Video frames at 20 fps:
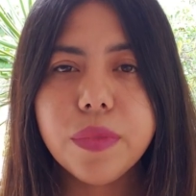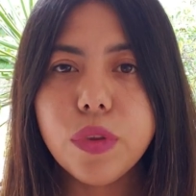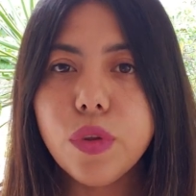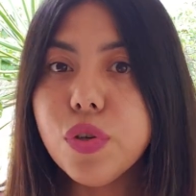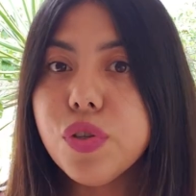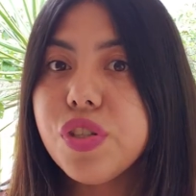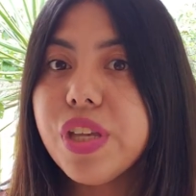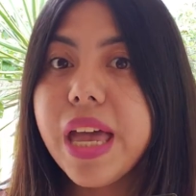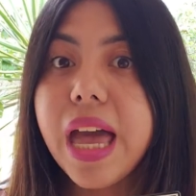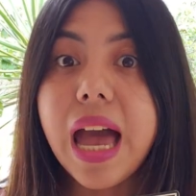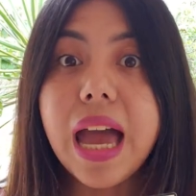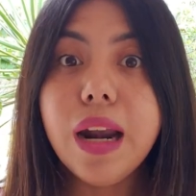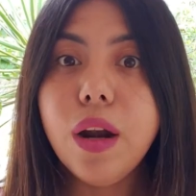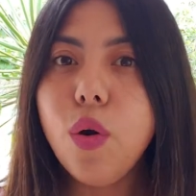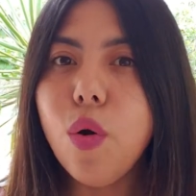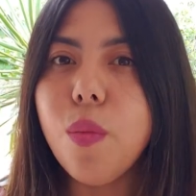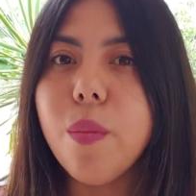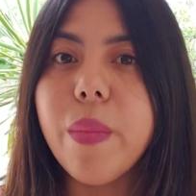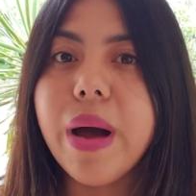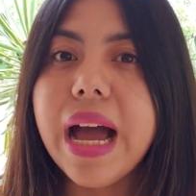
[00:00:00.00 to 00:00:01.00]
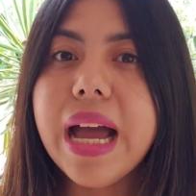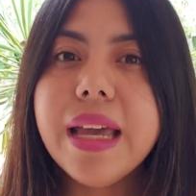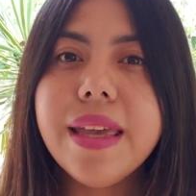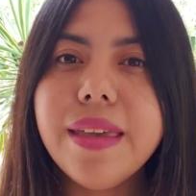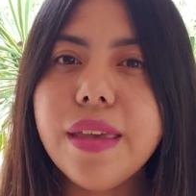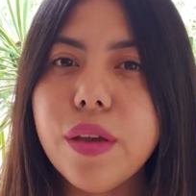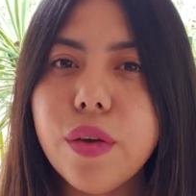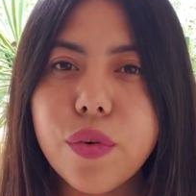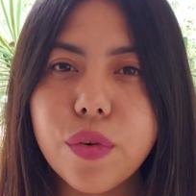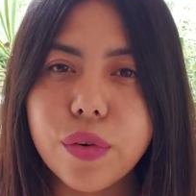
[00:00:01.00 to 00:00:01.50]
no sea algo
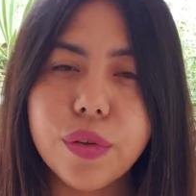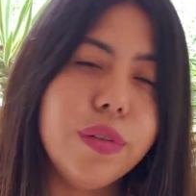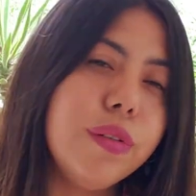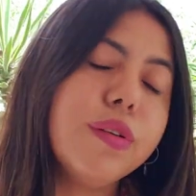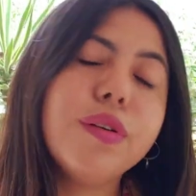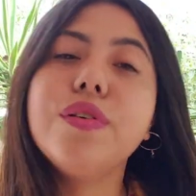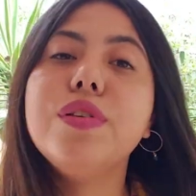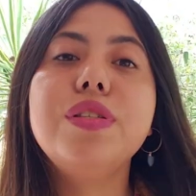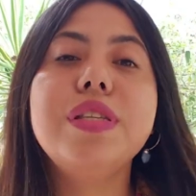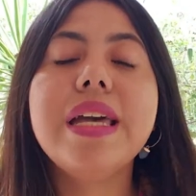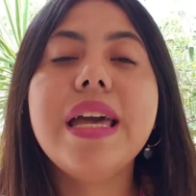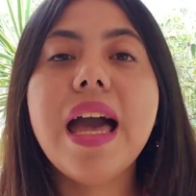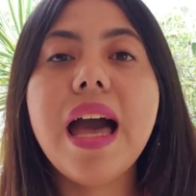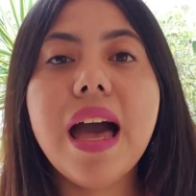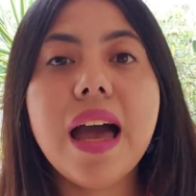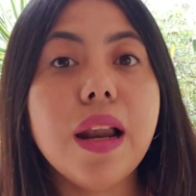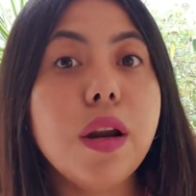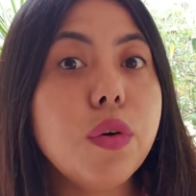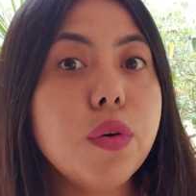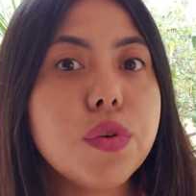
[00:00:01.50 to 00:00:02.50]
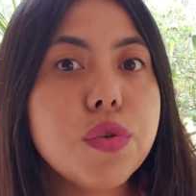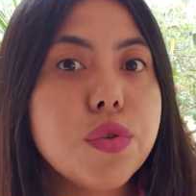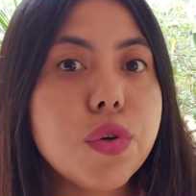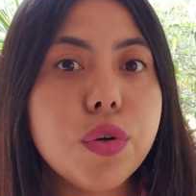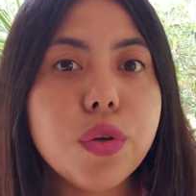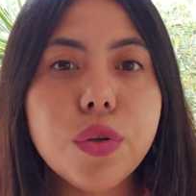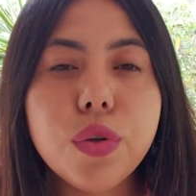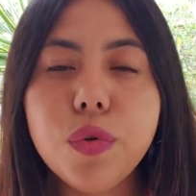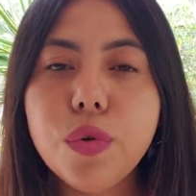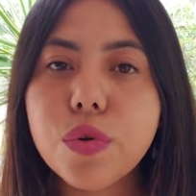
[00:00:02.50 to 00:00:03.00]
mágico, no sea algo
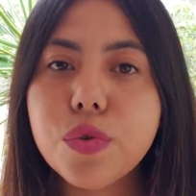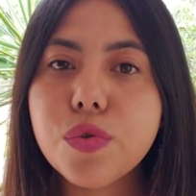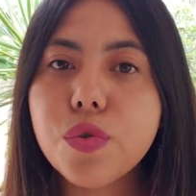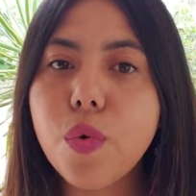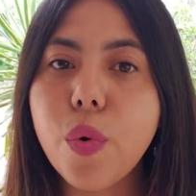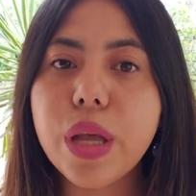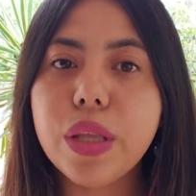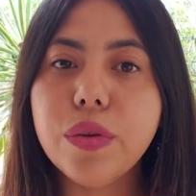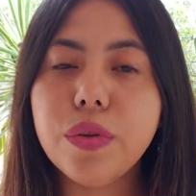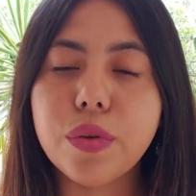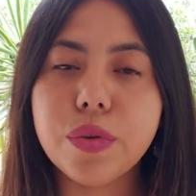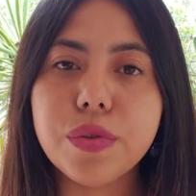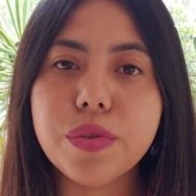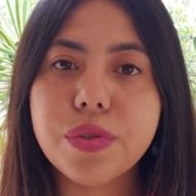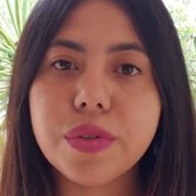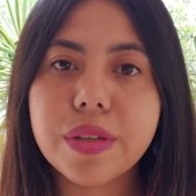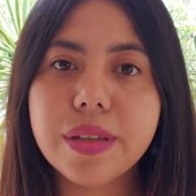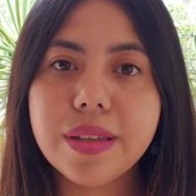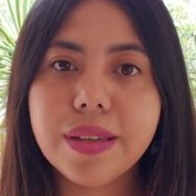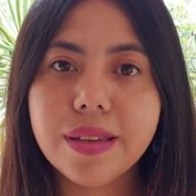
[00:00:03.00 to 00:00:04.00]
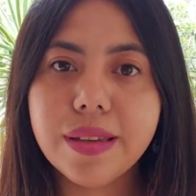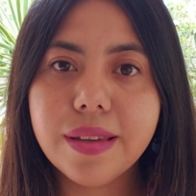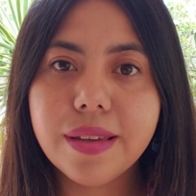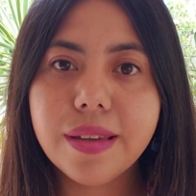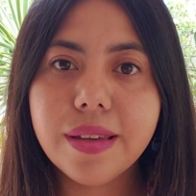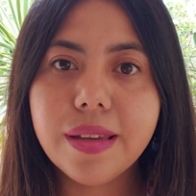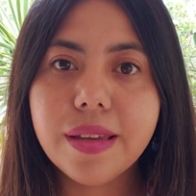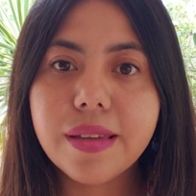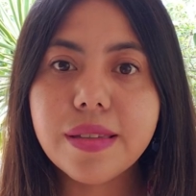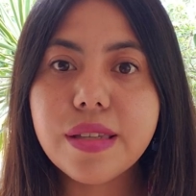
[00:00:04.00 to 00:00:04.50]
solo de unos cuantos,
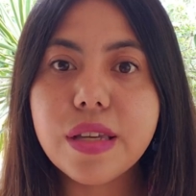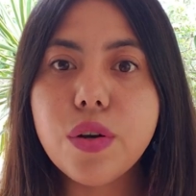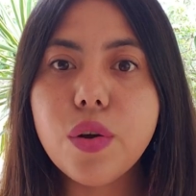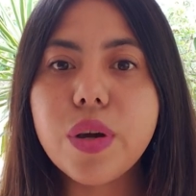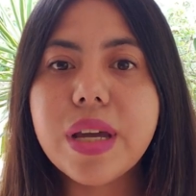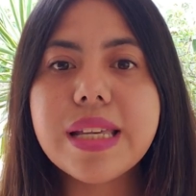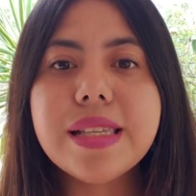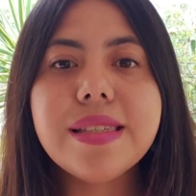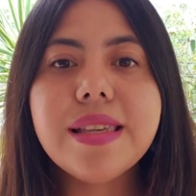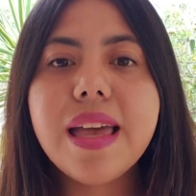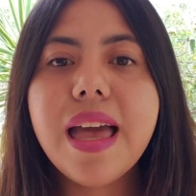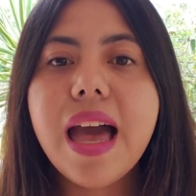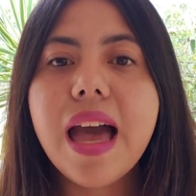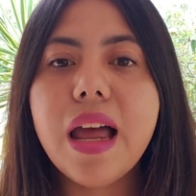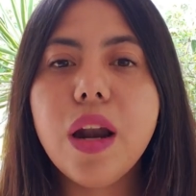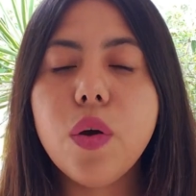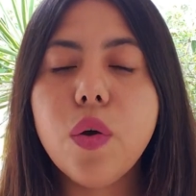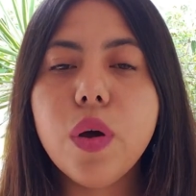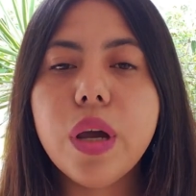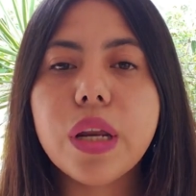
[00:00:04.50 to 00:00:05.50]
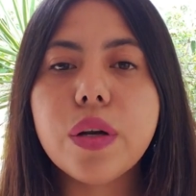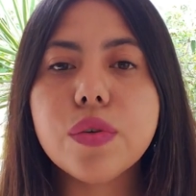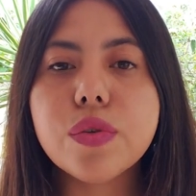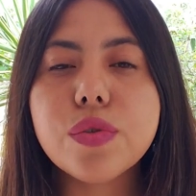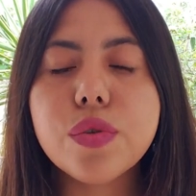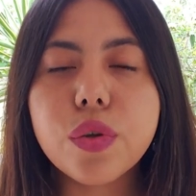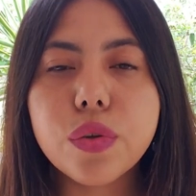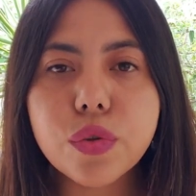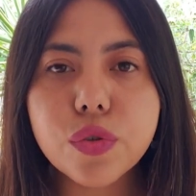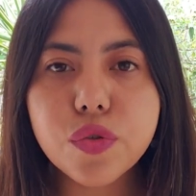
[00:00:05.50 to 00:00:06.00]
sino que sea algo que
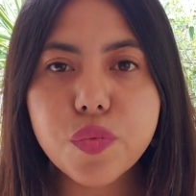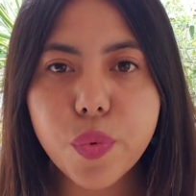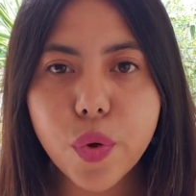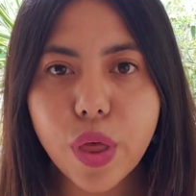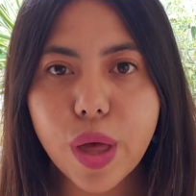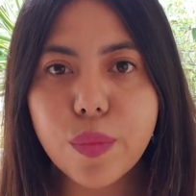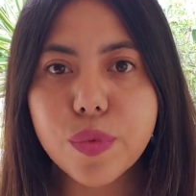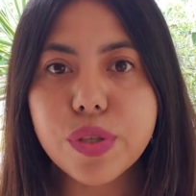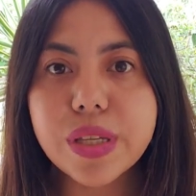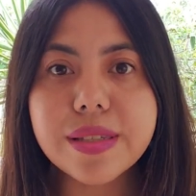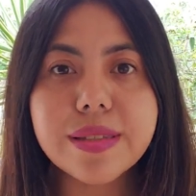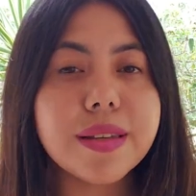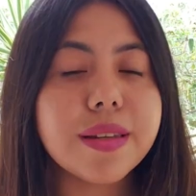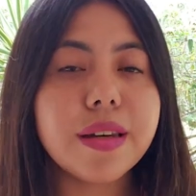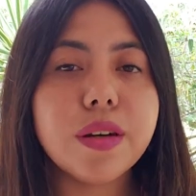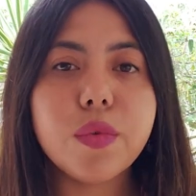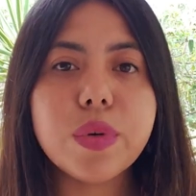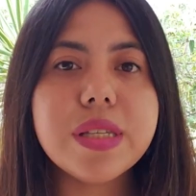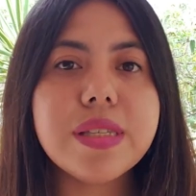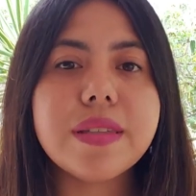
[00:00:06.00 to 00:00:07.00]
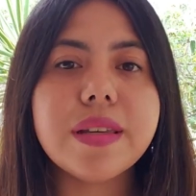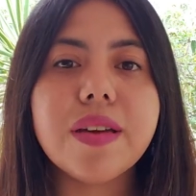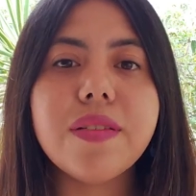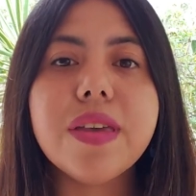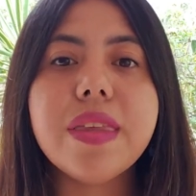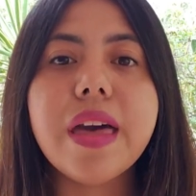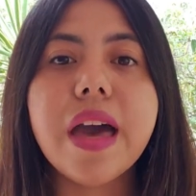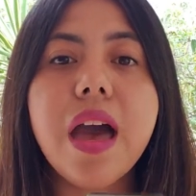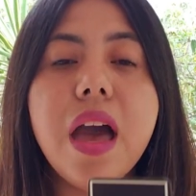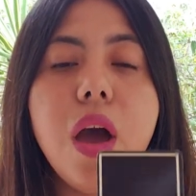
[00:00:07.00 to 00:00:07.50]
nosotros podamos hacer en nuestra
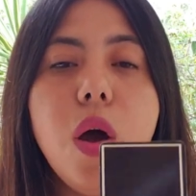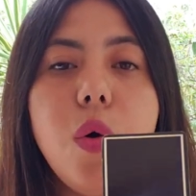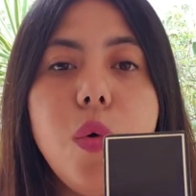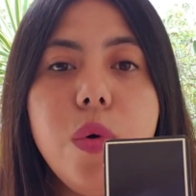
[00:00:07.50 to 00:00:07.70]
vida.